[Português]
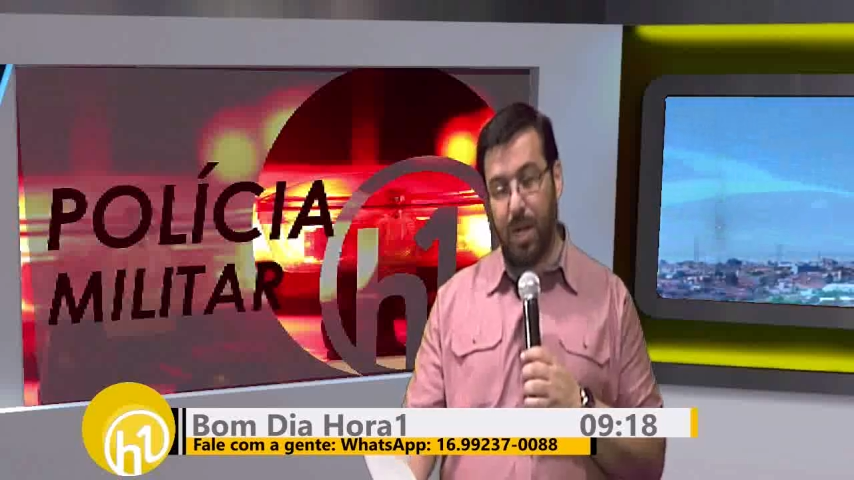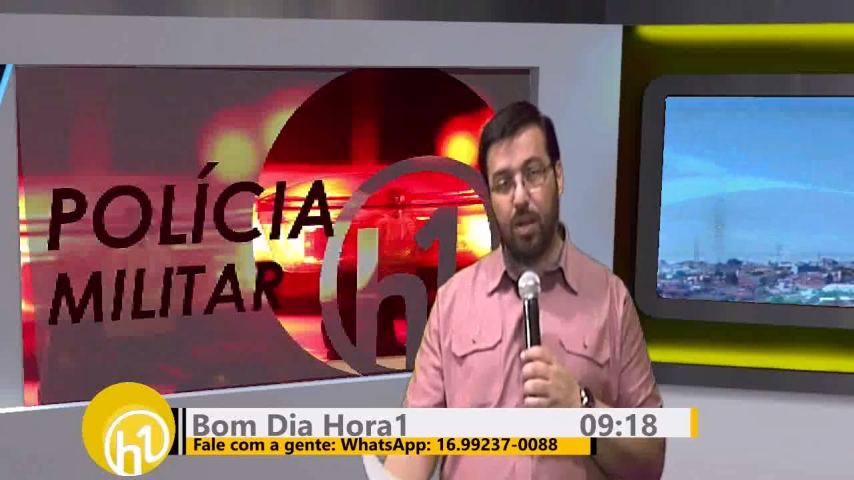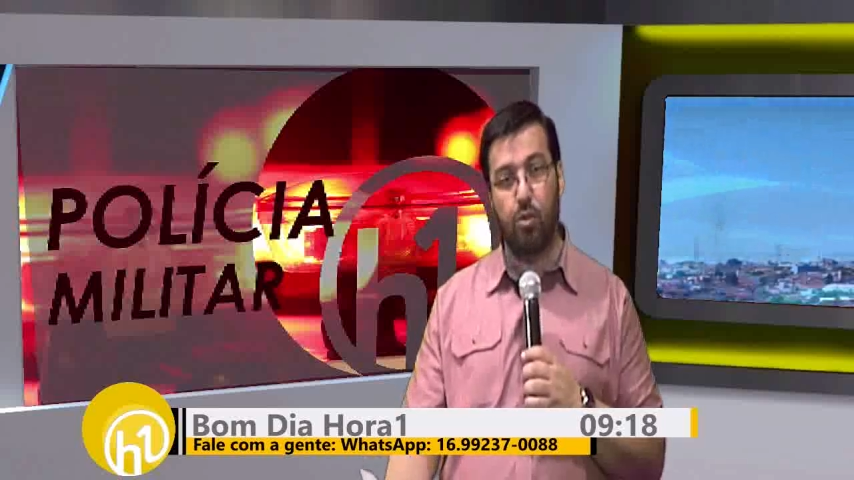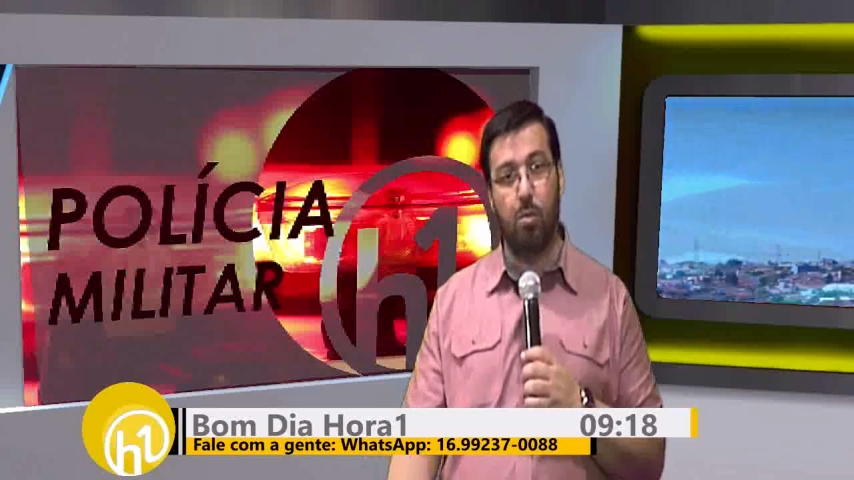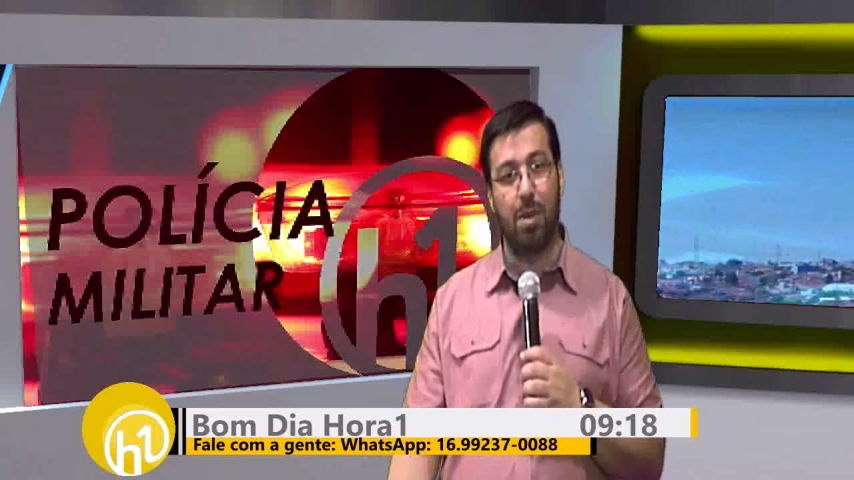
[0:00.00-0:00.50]

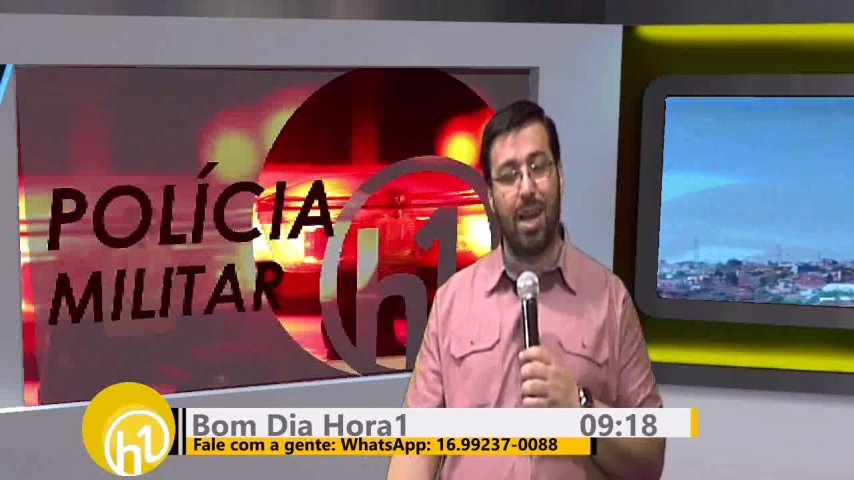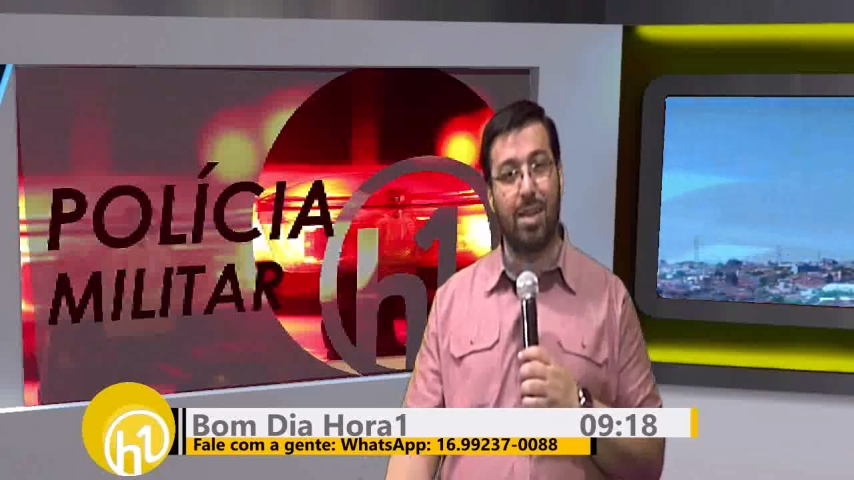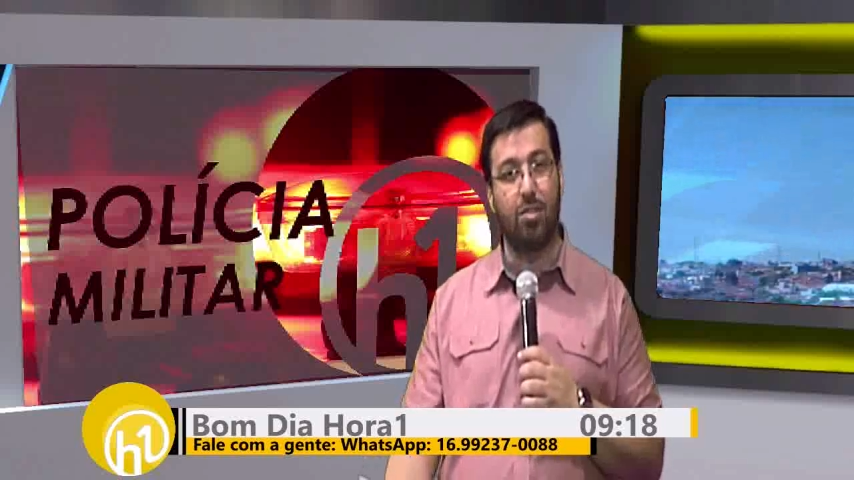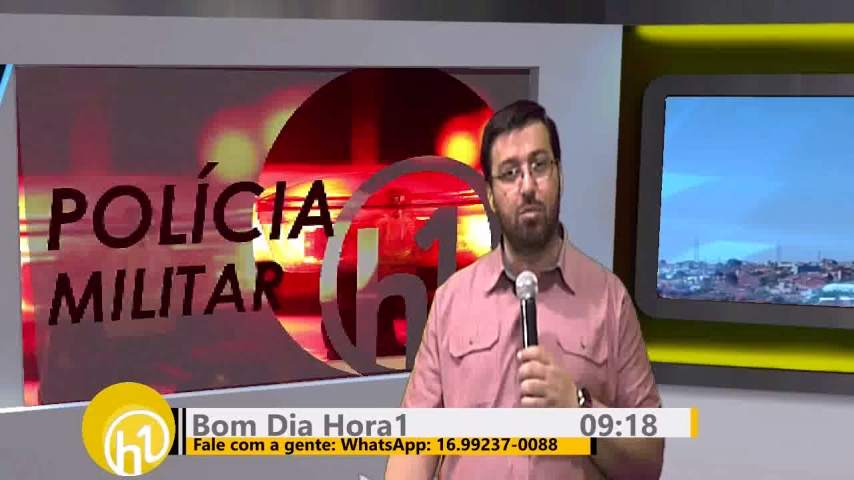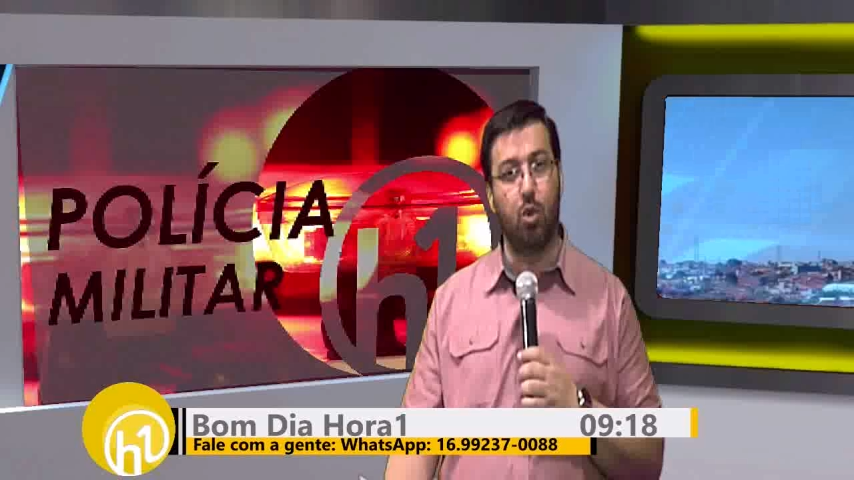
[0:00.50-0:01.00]
Palio com
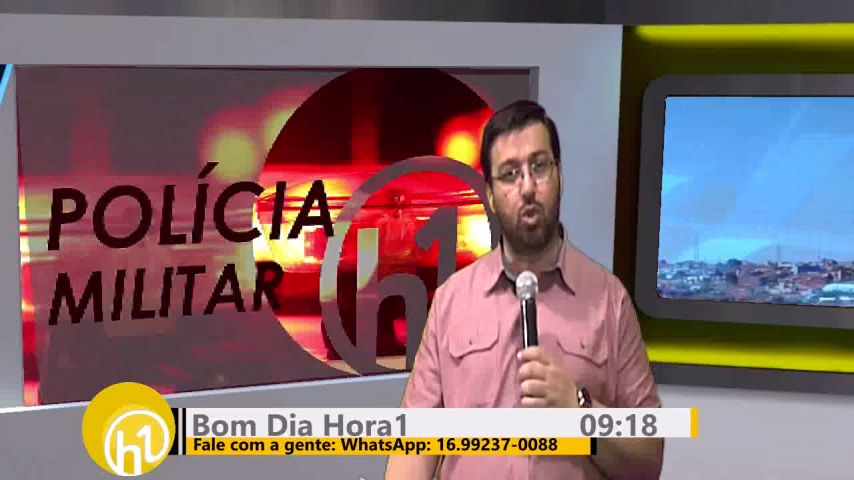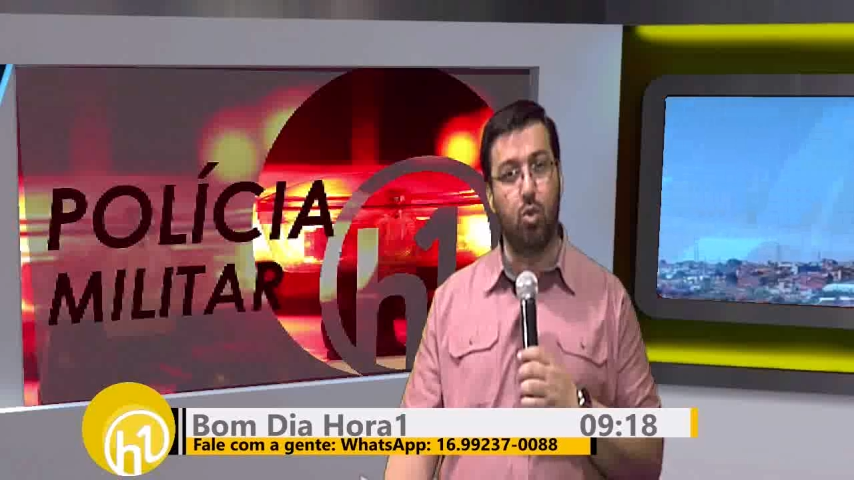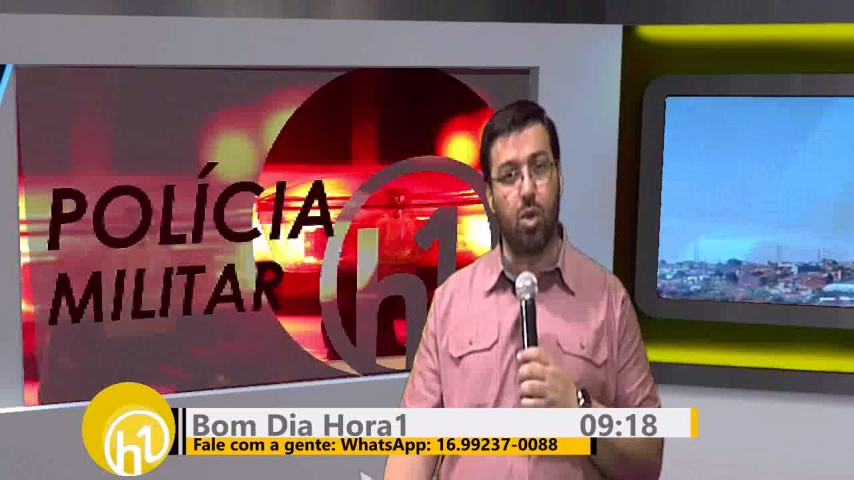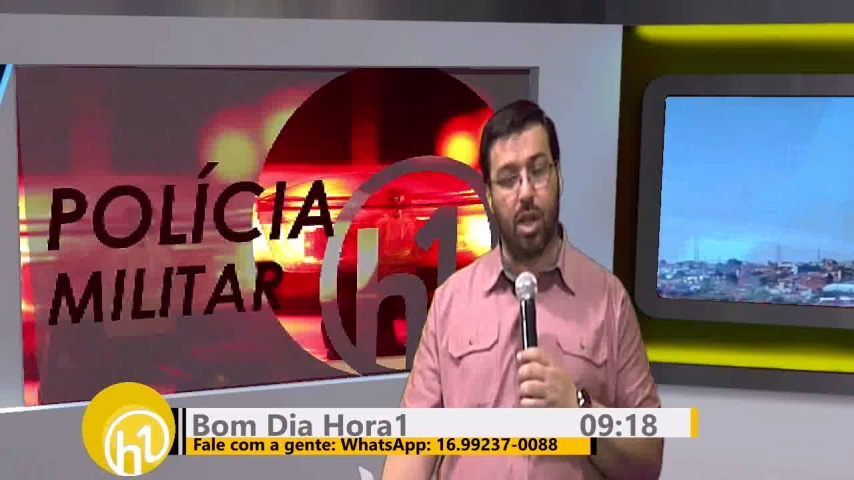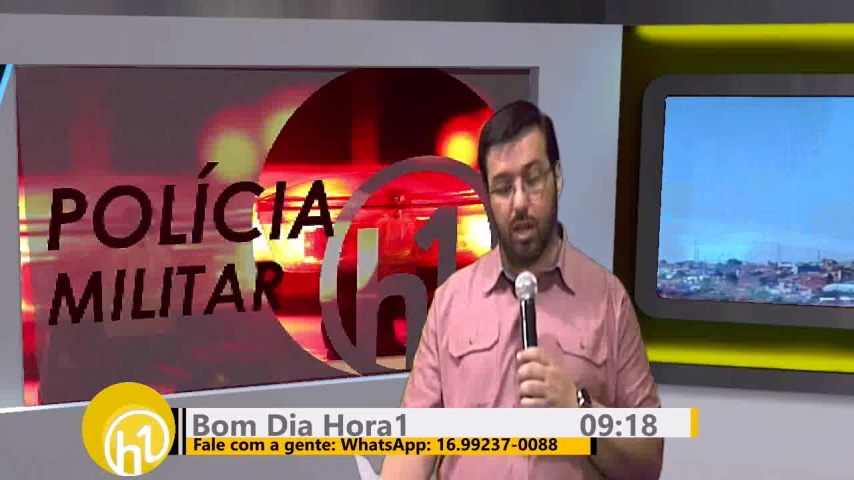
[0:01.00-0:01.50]
placas de
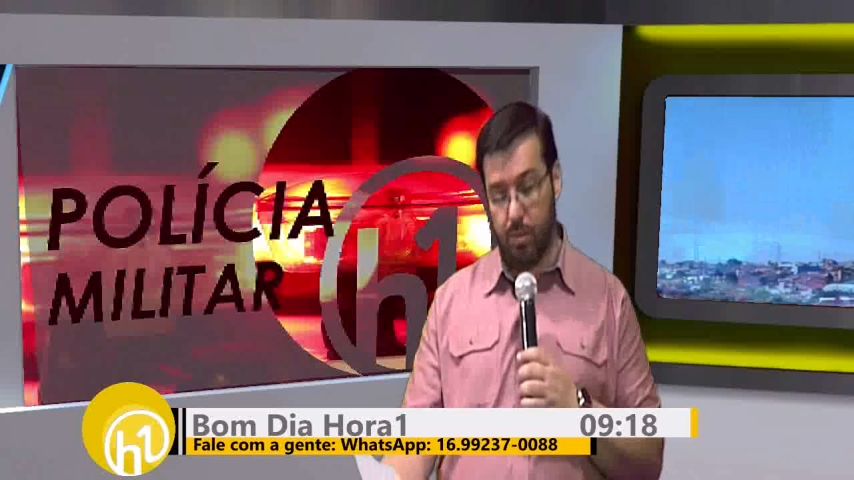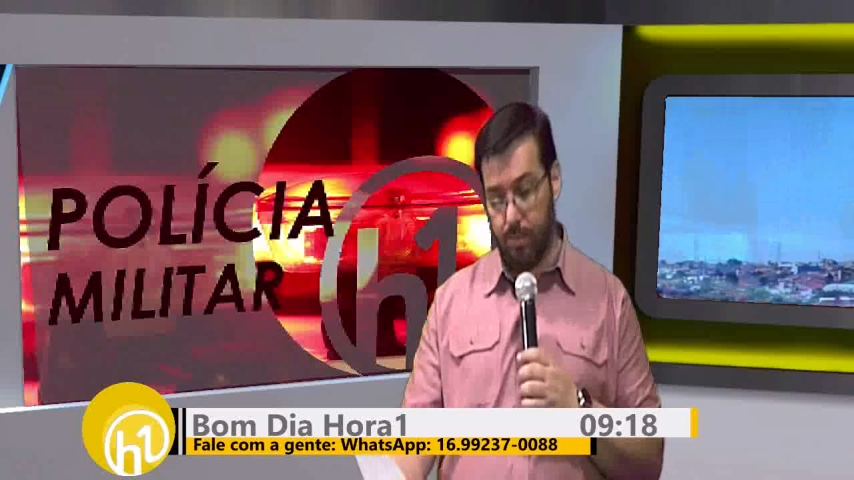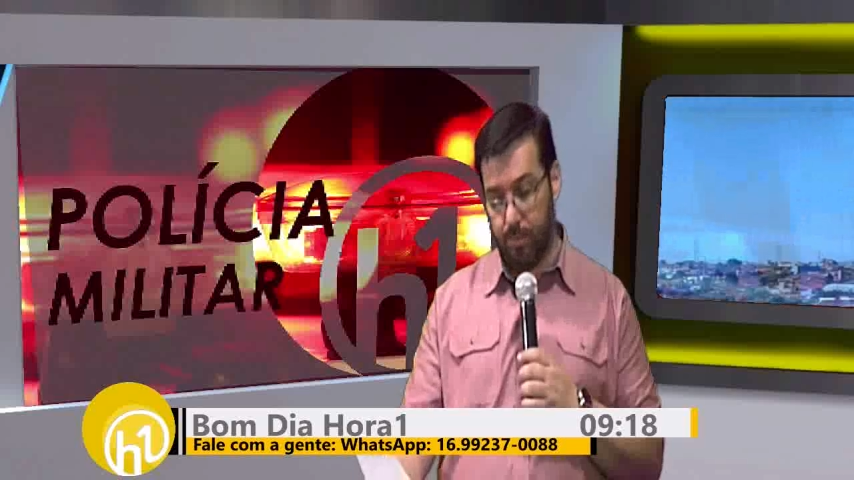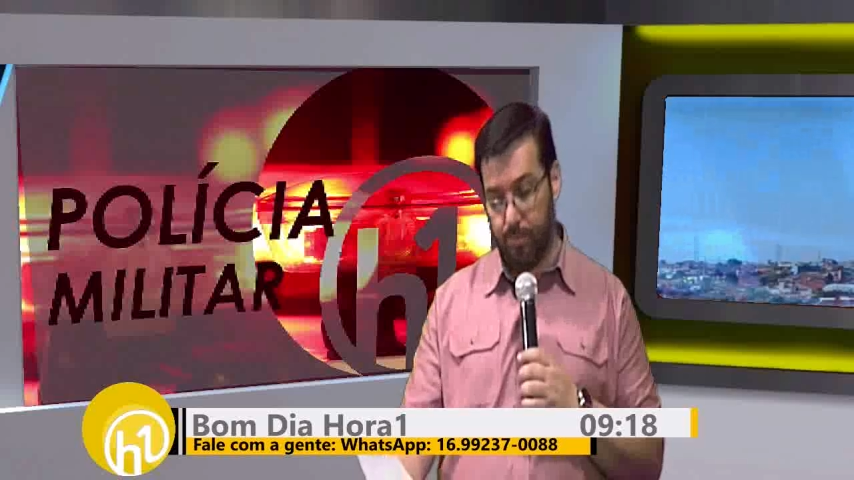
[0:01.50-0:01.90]
Motuca.